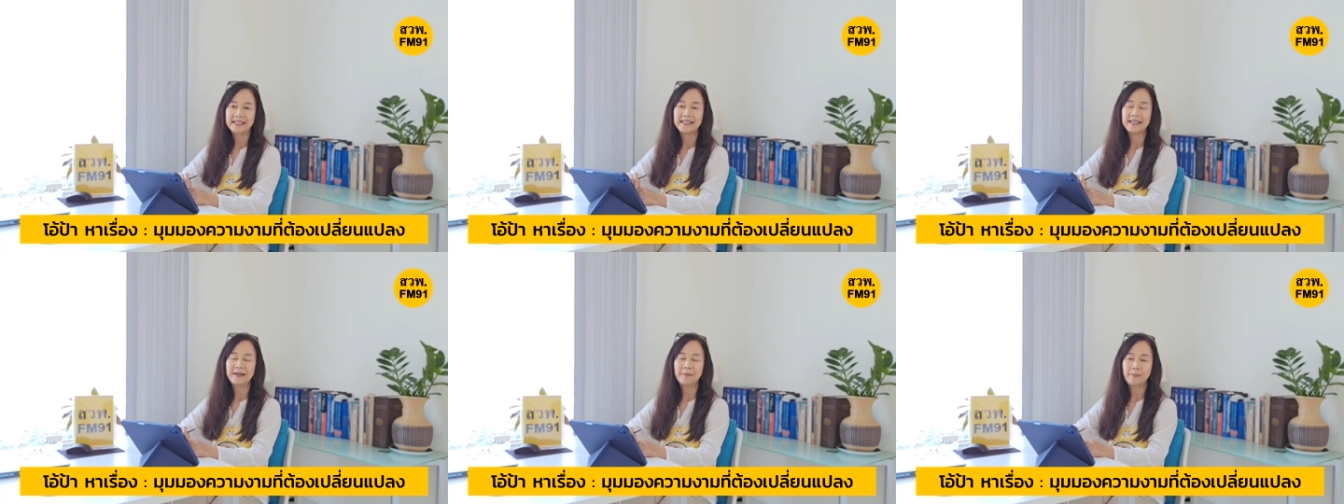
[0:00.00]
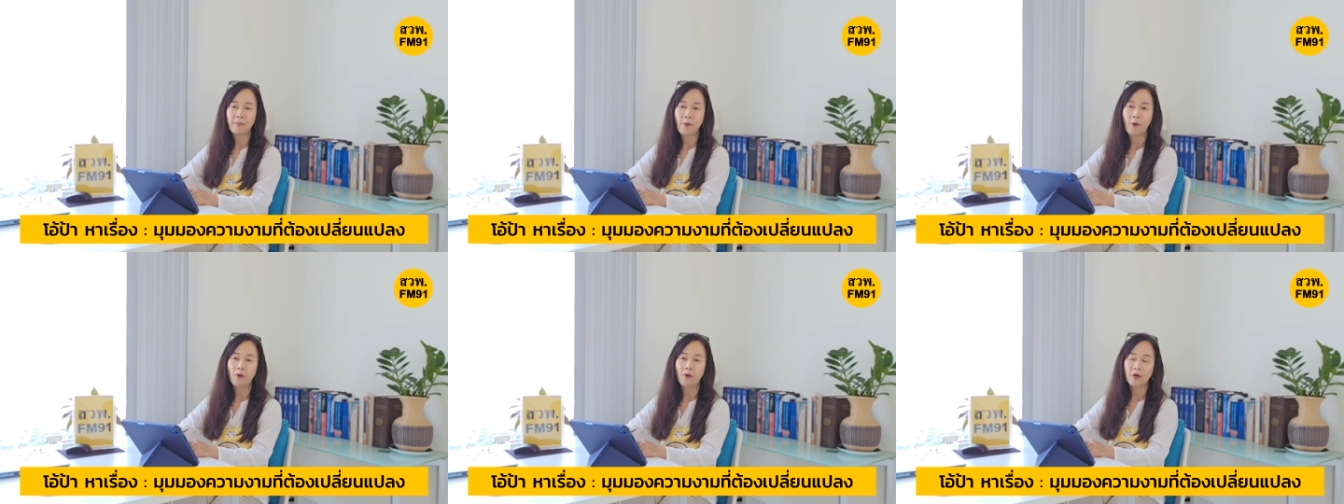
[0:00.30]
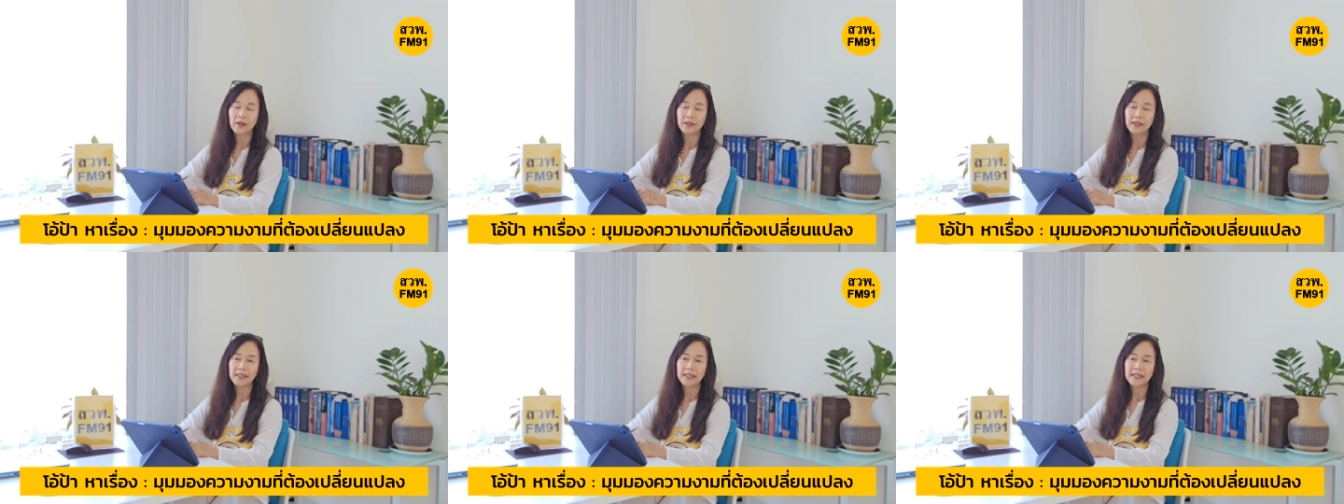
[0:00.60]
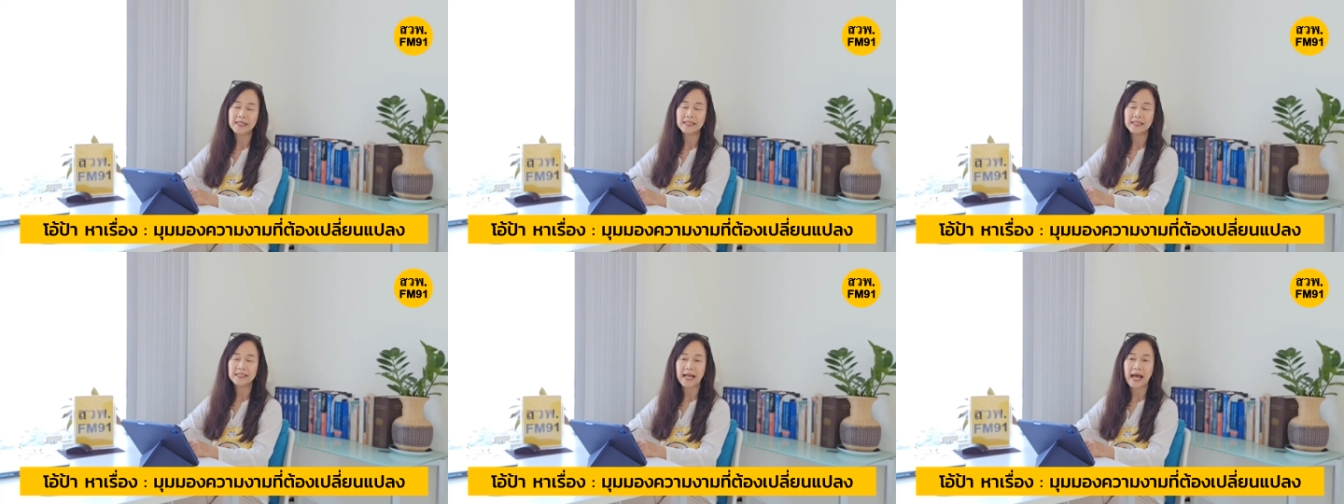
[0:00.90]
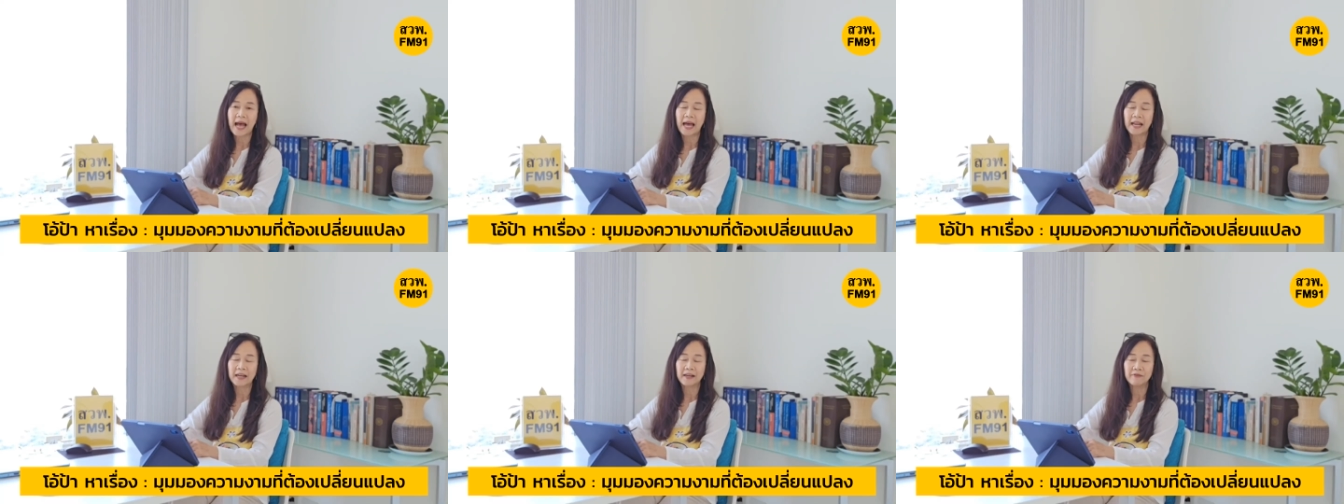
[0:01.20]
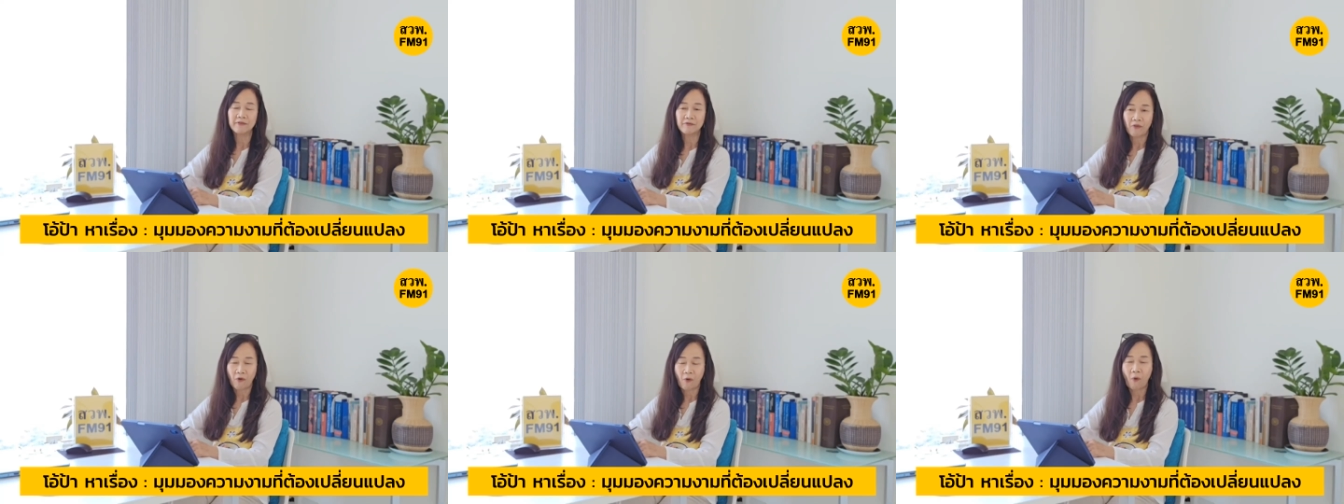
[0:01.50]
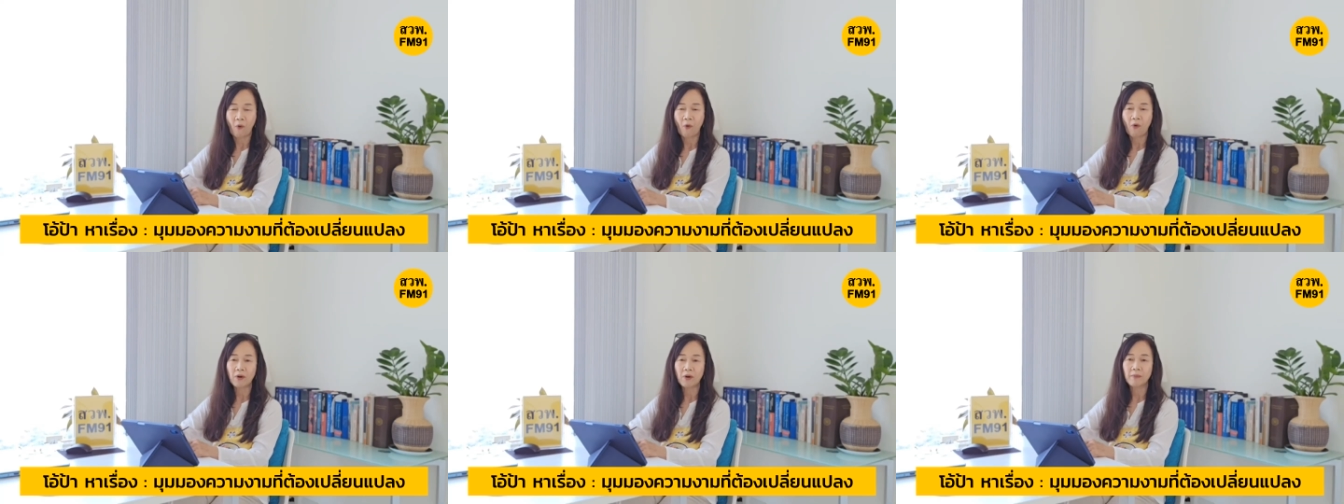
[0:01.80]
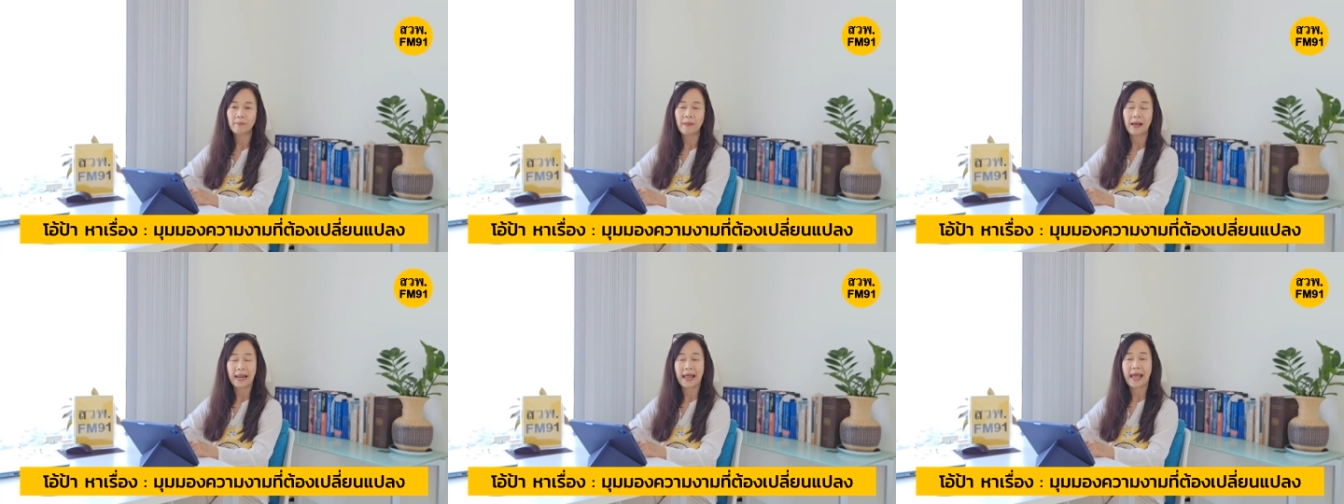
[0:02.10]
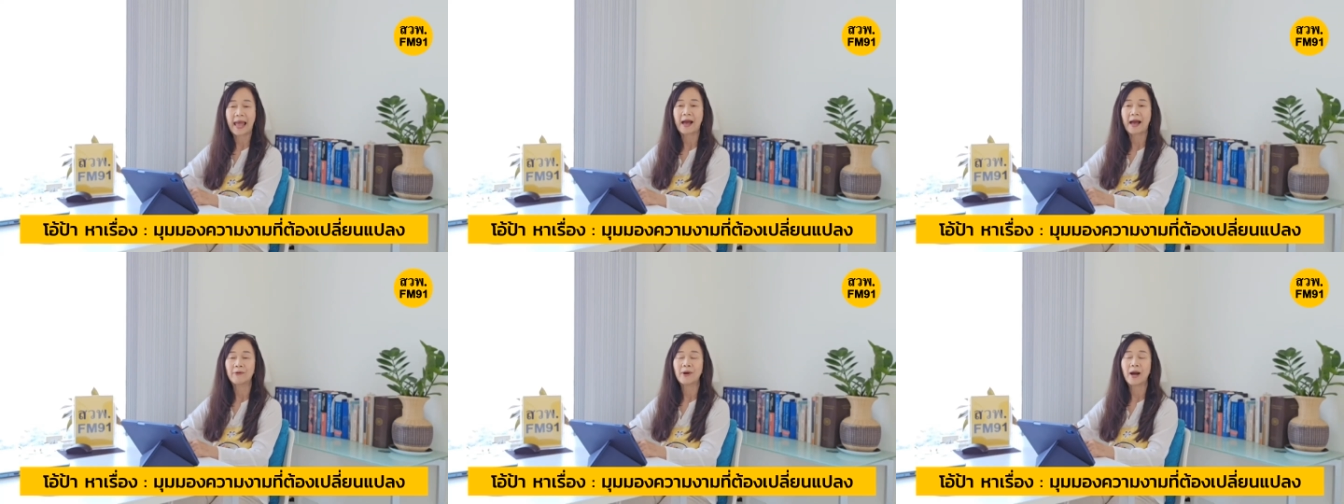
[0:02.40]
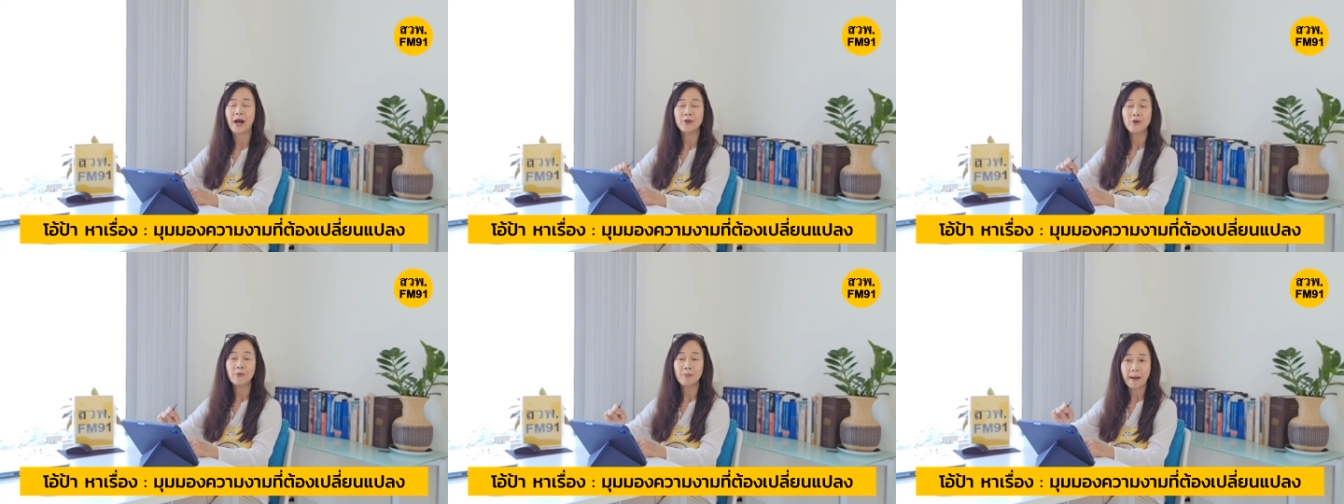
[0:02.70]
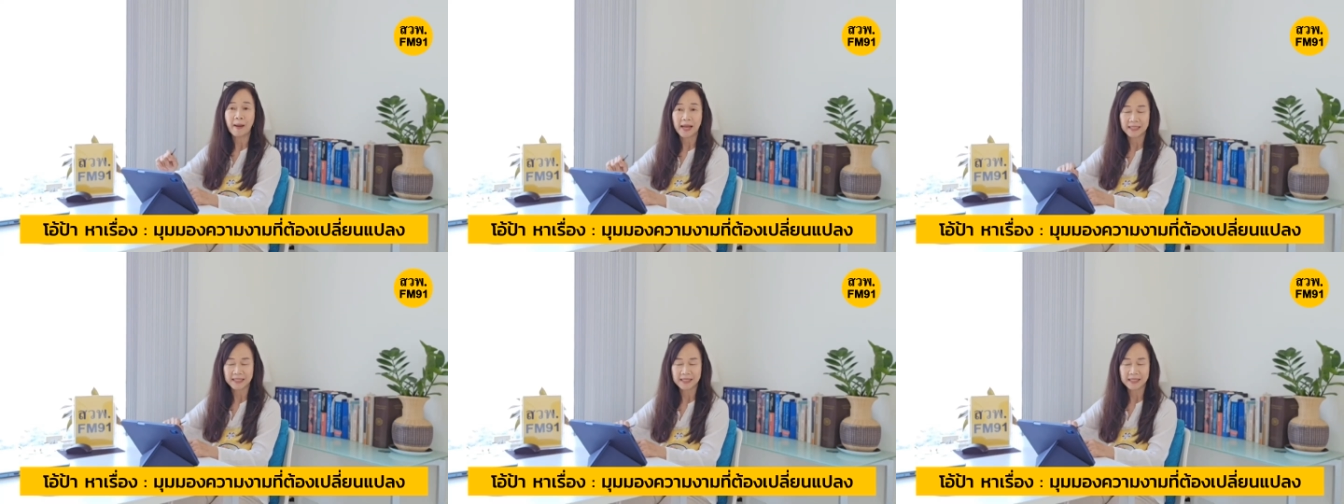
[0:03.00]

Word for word: ขึ้นปกนิตยสารโวกมาแล้วอายุ